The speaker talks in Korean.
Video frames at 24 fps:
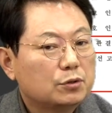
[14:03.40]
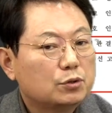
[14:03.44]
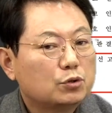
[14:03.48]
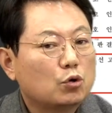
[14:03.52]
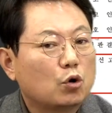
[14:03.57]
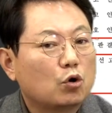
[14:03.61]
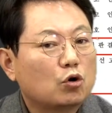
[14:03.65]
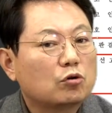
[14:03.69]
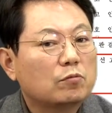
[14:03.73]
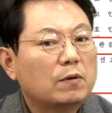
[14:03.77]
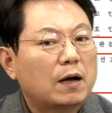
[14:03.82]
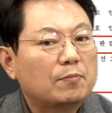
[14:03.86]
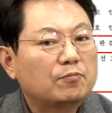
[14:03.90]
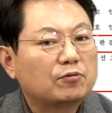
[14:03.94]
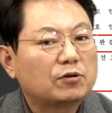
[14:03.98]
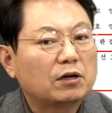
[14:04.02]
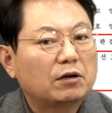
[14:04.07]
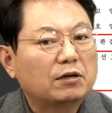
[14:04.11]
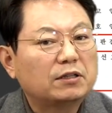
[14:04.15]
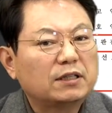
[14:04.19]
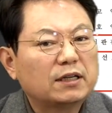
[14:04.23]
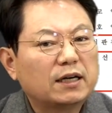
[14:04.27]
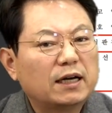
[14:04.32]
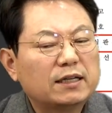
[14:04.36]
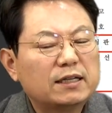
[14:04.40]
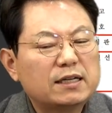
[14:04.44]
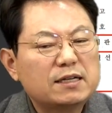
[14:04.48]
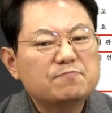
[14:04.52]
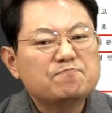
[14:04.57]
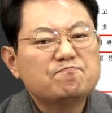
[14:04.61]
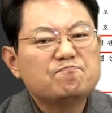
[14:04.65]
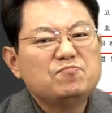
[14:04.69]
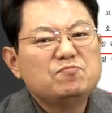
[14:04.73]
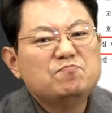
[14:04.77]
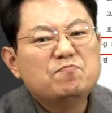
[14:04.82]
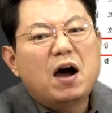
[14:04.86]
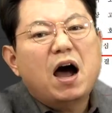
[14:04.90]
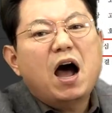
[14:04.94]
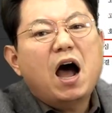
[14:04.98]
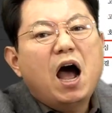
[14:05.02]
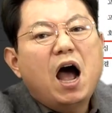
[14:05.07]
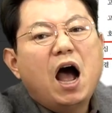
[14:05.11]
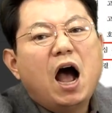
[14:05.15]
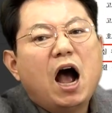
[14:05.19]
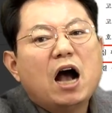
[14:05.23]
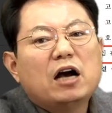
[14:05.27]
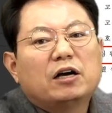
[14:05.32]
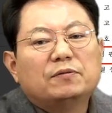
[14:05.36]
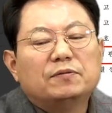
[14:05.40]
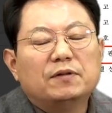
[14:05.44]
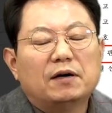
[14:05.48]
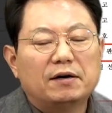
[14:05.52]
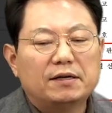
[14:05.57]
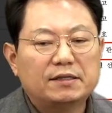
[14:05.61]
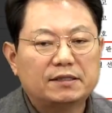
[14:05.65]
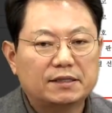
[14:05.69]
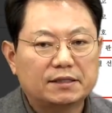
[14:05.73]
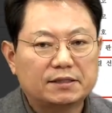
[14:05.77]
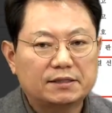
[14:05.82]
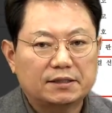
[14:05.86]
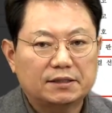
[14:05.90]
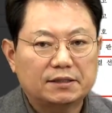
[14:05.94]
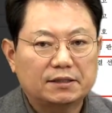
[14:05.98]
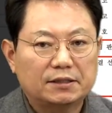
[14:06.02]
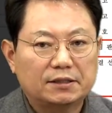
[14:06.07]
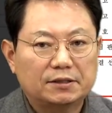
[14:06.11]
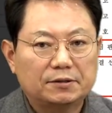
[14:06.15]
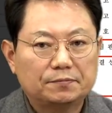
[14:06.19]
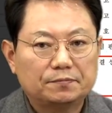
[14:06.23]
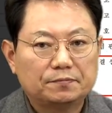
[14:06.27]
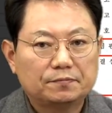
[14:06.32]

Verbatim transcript: 조금 앞으로 나갈 때까지 이만큼 나와 있었어요.